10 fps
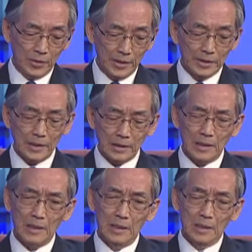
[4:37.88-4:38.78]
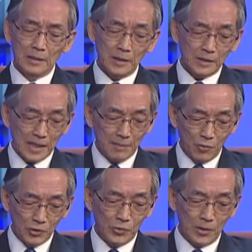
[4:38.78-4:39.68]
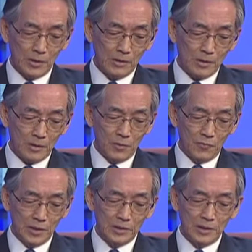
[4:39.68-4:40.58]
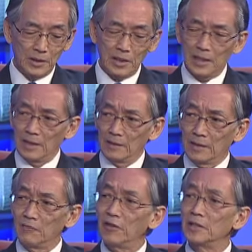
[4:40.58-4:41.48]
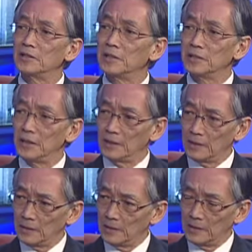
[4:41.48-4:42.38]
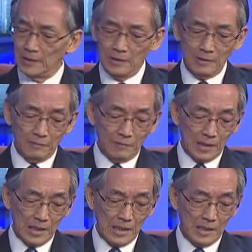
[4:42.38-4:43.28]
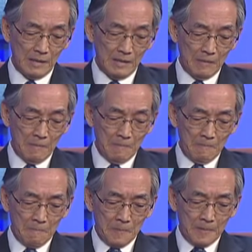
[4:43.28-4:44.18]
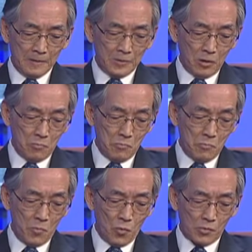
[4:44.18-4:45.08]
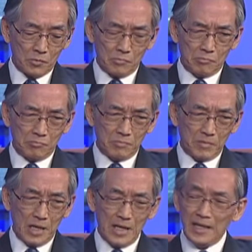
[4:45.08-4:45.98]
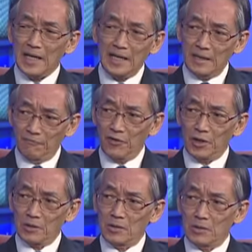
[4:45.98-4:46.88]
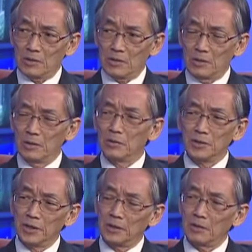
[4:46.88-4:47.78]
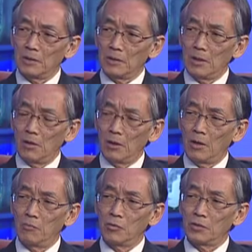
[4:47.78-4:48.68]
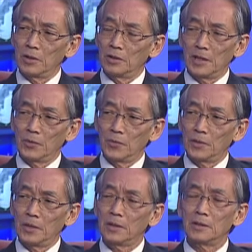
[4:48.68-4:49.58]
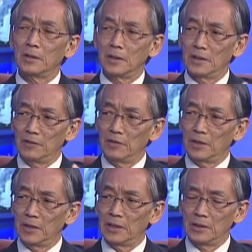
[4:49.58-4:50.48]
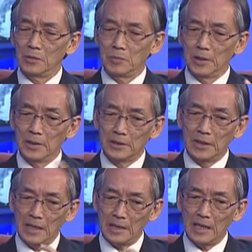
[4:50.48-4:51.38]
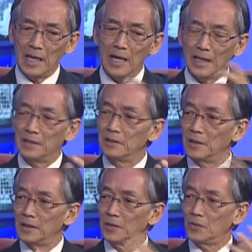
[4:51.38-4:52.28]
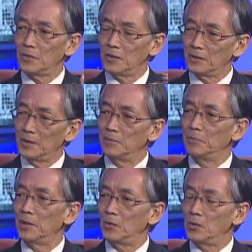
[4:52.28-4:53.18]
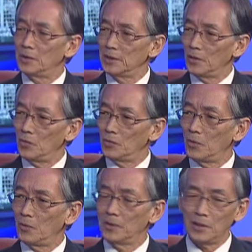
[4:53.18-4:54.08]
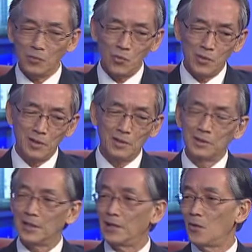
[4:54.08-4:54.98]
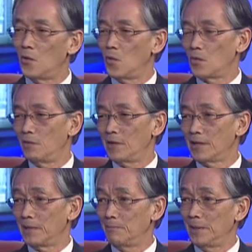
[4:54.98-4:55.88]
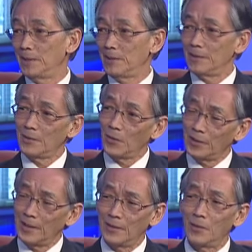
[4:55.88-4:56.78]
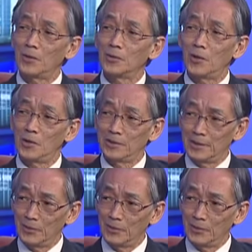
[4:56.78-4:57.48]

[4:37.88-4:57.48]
nghĩ rằng là tất cả mọi chuyện đó, đó nó vẫn chỉ là cái phần trình diễn thôi và trong một hai ngày làm việc đó, đó thì đương nhiên đó, đó là họ không có thể giải quyết hết được gần đi vấn đề nhưng mà ít ra là hai người đó đó là tìm hiểu lẫn nhau nói theo ngôn ngữ giang hồ của Việt Nam mình đó là coi cẳng coi giò lẫn